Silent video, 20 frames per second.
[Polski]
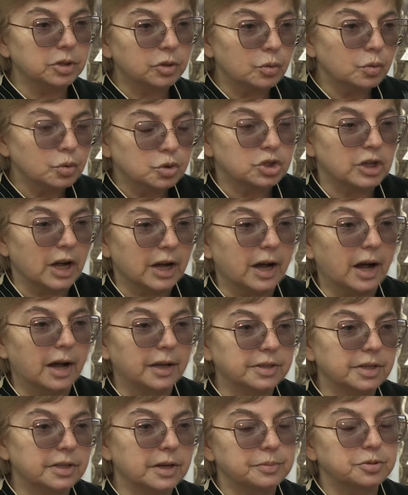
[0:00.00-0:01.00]
kurze,
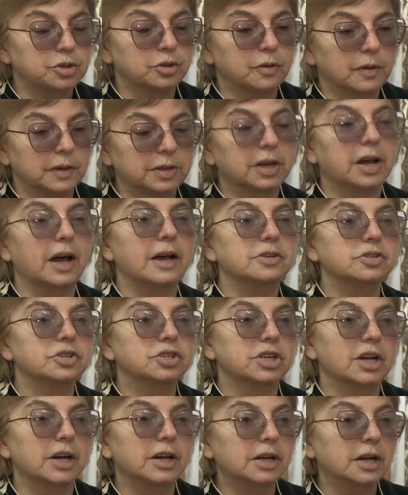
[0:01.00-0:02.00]
a nie na przykład
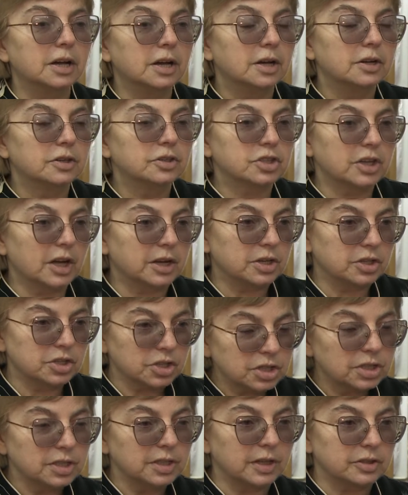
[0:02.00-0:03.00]
gęsie, czy
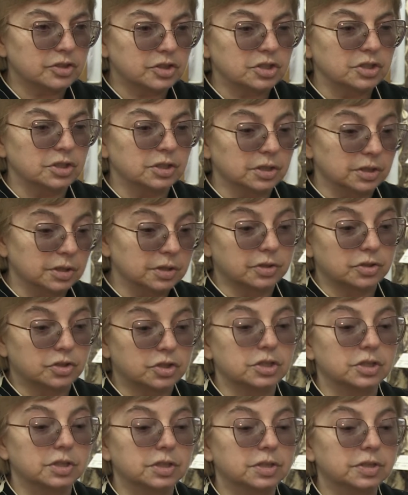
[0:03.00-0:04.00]
jakieś inne, czy,
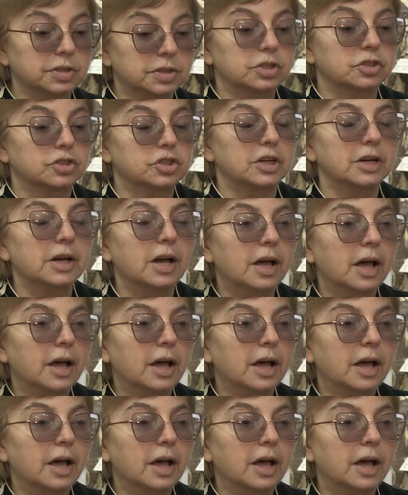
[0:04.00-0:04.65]
czy indycza?